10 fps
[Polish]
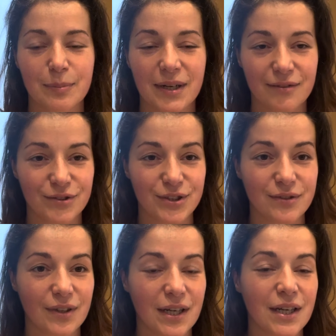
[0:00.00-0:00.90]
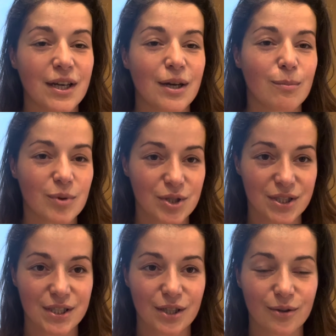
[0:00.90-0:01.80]
prawdziwe, może
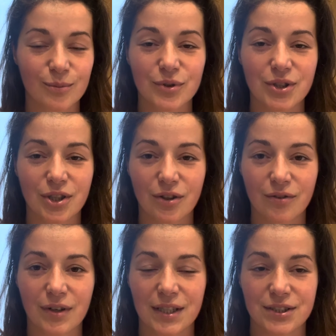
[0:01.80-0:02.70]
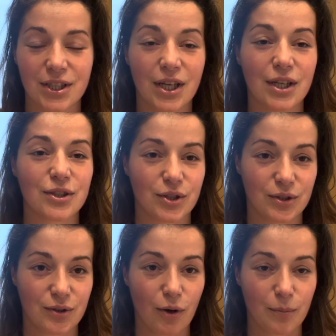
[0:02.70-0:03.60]
zakomunikować
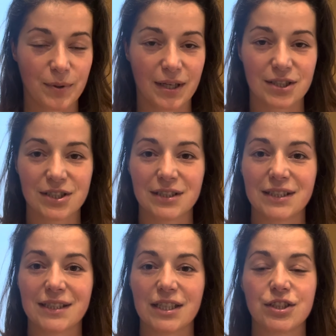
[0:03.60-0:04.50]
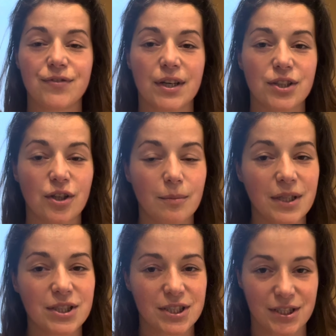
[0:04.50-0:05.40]
Tobie, czyli tej
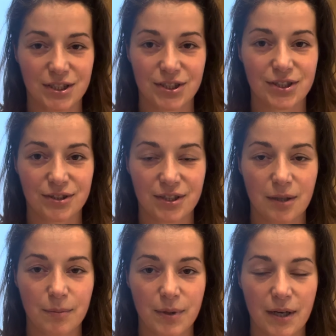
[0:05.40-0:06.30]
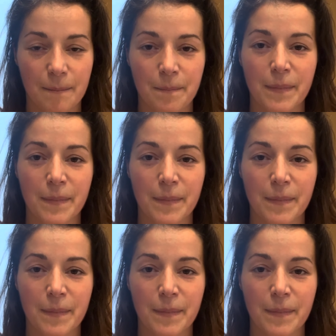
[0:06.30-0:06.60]
świadomej części Ciebie,